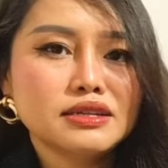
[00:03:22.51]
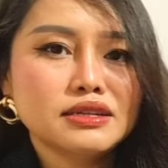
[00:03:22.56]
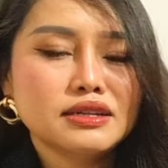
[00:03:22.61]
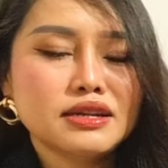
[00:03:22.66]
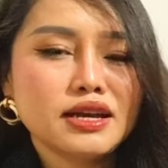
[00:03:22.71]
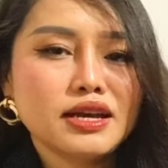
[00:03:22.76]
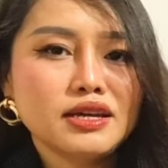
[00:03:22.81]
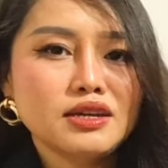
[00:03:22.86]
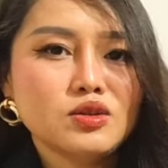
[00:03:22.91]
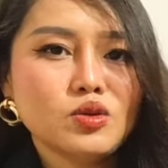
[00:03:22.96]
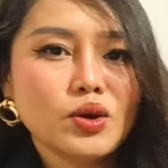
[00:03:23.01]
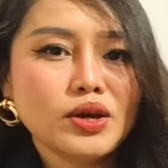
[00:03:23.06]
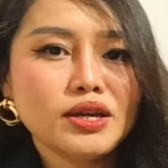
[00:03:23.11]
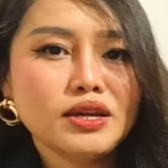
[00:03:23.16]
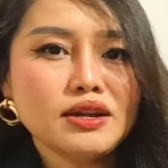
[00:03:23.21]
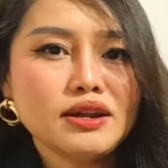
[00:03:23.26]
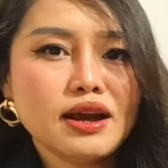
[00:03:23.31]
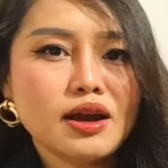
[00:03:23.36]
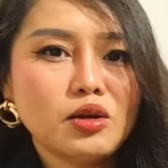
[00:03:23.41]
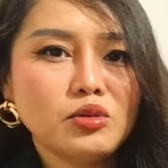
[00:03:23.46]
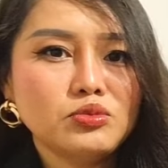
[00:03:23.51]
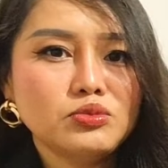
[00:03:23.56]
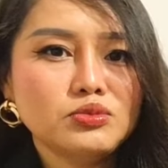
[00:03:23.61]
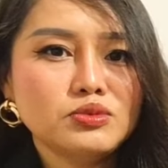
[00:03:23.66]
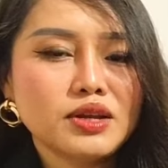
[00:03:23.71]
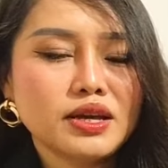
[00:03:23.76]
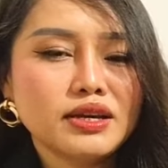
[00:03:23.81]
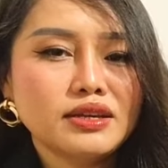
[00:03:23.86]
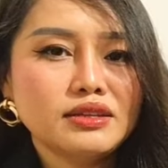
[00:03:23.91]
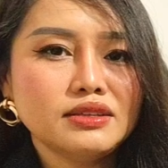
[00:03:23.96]
Để khuấy
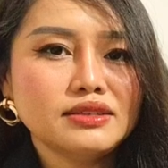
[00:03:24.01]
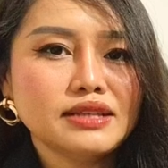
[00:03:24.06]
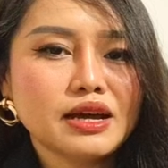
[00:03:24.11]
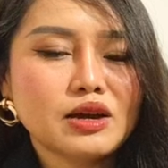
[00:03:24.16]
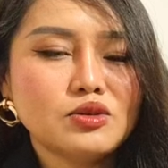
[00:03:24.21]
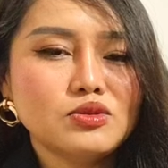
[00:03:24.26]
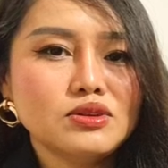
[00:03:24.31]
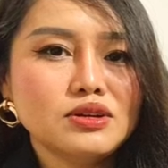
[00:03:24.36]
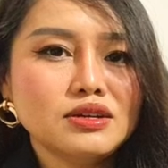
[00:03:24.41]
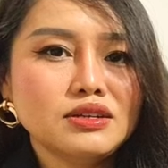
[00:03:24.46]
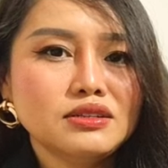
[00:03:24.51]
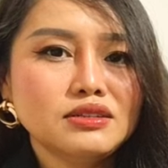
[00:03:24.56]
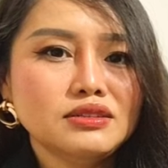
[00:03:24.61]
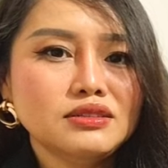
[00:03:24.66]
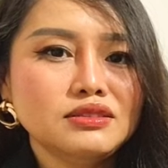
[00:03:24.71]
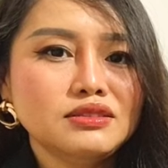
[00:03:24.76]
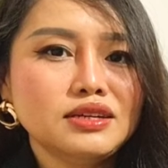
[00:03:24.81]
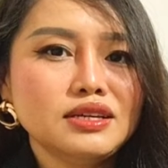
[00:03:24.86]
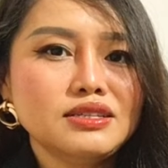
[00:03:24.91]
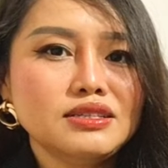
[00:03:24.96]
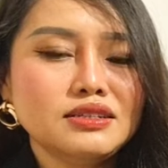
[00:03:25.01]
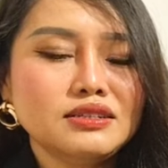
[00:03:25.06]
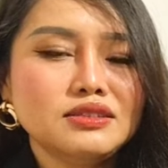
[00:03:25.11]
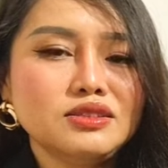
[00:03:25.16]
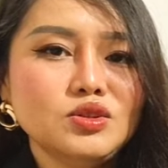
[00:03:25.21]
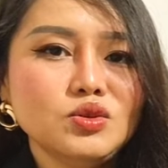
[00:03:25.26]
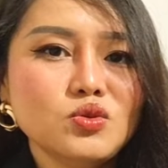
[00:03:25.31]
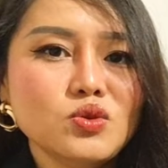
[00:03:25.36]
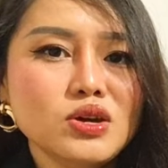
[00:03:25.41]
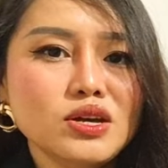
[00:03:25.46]
động Để tạo nên cái
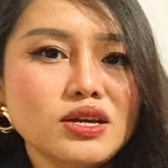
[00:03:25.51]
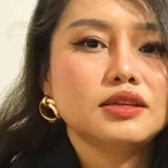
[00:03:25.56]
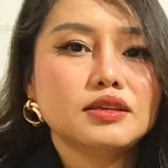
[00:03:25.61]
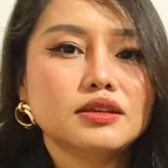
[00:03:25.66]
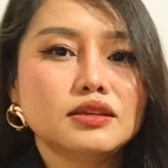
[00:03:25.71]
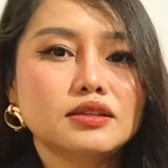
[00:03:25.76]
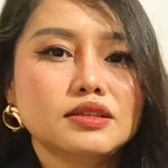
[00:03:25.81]
sự chú ý